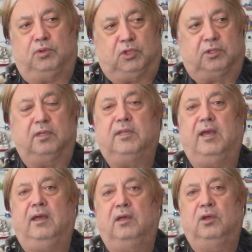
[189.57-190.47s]
Çıktık
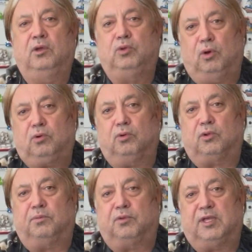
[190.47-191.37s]
da yok
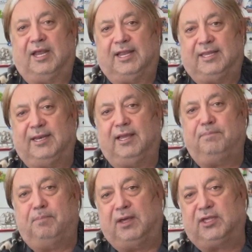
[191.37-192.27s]
otobüs. Yani
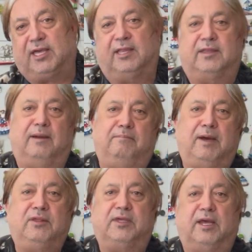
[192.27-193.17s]
direkt başkentten
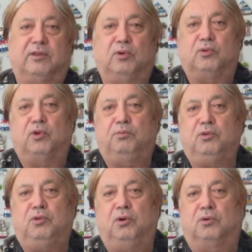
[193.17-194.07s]
başkente
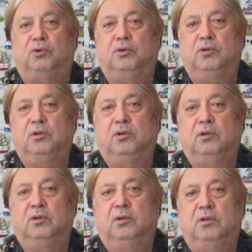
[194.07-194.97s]
otobüs yok.
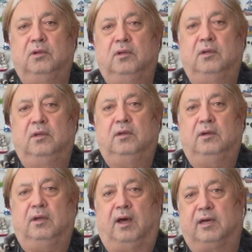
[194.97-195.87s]

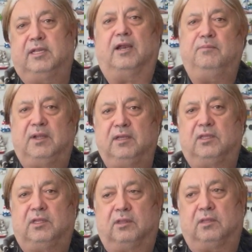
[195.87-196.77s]
Aktarmalı
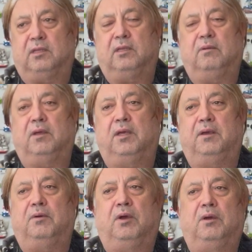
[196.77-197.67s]
gideceğiz.
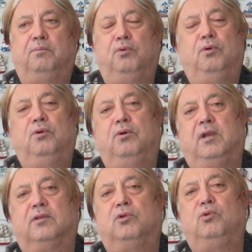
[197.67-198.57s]
Ee, bu
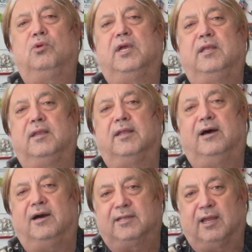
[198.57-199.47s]
Latin ülkelerinde
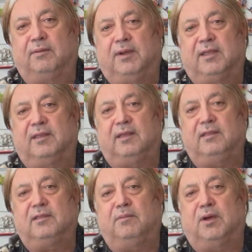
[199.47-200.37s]
aktarma
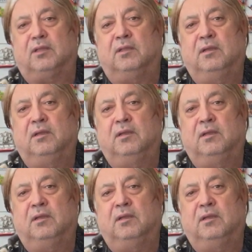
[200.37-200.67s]
dediğin zaman